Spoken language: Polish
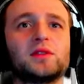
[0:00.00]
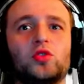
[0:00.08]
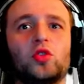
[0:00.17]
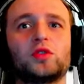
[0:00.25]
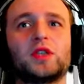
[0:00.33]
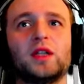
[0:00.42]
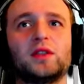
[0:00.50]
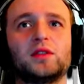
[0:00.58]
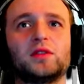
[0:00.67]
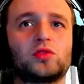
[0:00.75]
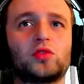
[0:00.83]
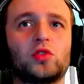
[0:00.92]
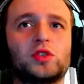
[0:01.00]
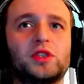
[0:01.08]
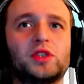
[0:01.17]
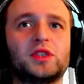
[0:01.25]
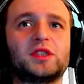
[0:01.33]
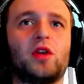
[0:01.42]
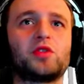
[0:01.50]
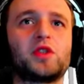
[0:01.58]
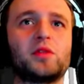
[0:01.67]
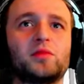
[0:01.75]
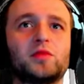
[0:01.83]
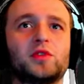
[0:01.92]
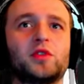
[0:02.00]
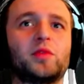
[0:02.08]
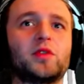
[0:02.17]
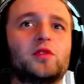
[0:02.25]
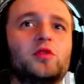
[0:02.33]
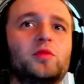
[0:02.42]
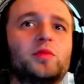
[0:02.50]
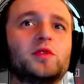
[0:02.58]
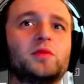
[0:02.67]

To ten, to 308 sobie kup,